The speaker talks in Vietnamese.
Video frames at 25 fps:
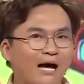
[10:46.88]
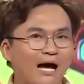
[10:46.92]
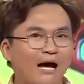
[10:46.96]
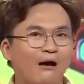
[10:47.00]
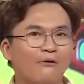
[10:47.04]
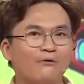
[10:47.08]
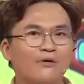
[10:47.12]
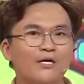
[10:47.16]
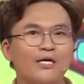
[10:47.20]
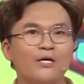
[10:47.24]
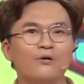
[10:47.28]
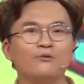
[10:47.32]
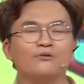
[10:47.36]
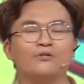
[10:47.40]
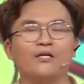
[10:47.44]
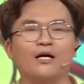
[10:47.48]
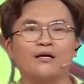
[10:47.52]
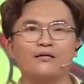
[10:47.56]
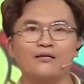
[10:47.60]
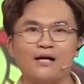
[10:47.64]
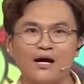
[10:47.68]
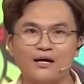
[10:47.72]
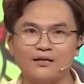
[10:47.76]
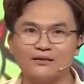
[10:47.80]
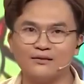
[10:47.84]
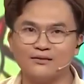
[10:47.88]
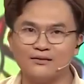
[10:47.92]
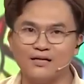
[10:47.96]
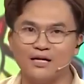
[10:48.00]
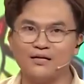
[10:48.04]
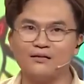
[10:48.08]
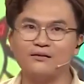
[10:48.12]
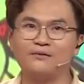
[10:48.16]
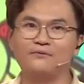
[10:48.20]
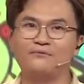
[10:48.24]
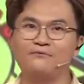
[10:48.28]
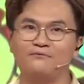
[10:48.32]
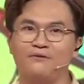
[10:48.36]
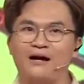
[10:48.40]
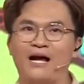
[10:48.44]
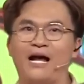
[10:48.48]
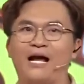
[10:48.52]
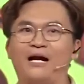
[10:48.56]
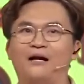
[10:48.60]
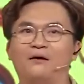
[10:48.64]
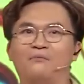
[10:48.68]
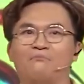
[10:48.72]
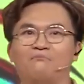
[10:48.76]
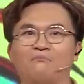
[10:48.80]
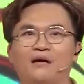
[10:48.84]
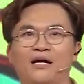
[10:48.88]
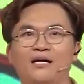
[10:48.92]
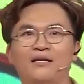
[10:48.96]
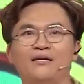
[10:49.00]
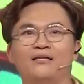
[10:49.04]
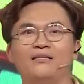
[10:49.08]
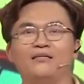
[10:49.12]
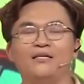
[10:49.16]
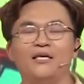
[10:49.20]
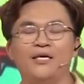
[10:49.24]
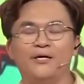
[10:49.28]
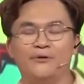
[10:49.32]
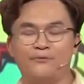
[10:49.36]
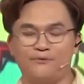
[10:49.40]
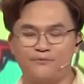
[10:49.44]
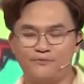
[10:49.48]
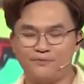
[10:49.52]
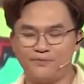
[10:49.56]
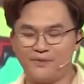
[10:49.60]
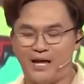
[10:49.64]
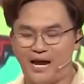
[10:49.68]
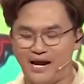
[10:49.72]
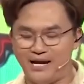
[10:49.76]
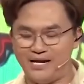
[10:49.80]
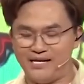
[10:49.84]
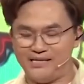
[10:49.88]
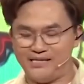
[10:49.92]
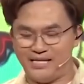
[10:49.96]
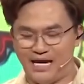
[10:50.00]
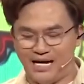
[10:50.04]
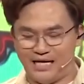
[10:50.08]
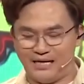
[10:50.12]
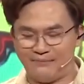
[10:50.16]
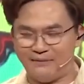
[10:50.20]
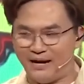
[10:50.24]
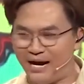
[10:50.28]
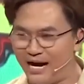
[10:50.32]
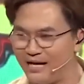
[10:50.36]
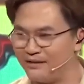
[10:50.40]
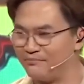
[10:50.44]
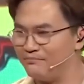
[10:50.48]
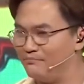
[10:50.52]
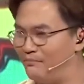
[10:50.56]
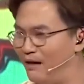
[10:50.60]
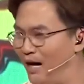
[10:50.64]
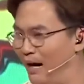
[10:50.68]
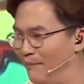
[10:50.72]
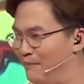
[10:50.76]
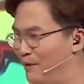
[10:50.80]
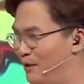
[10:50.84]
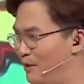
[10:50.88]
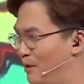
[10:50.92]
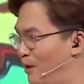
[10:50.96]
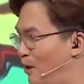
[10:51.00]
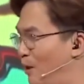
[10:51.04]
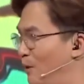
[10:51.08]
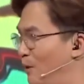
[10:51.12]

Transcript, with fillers: Bao nhiêu tất đất tất vàng bấy nhiêu Đây là đáp án mời em về